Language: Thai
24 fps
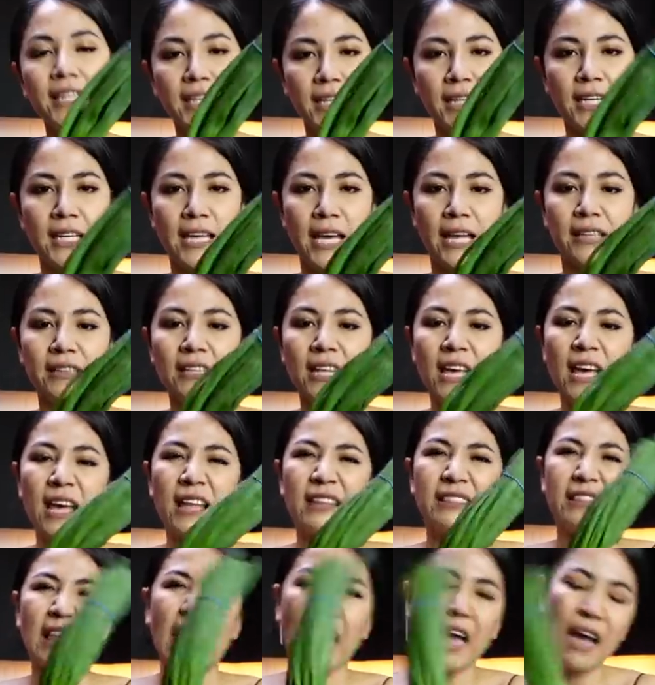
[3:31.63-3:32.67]
หนึ่งเหรียญ
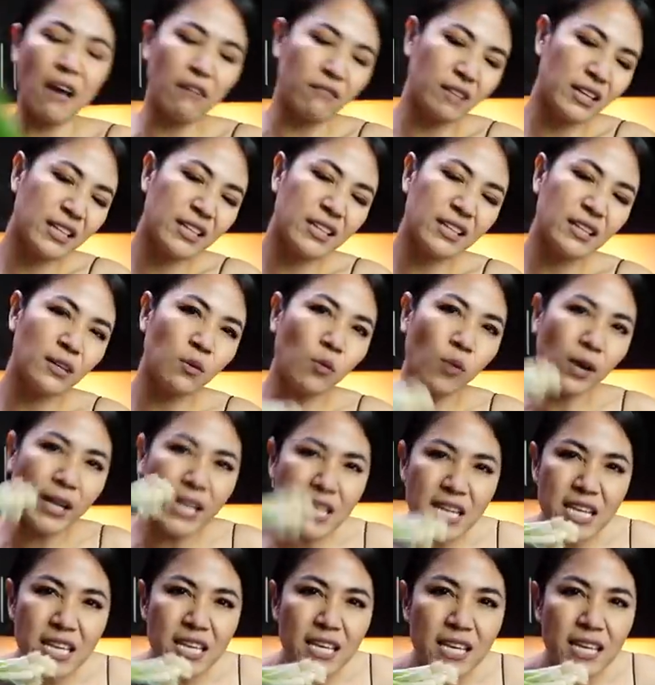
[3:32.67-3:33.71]
แต่ว่าวัน
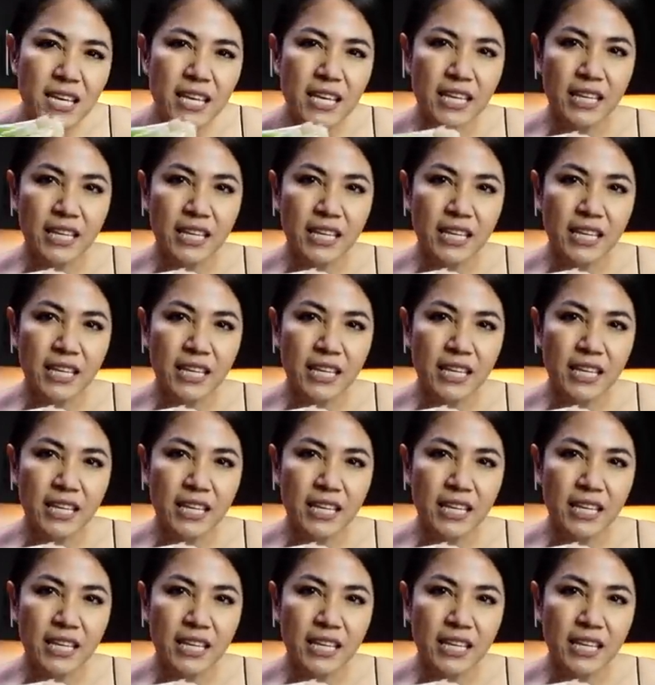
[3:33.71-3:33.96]
นี้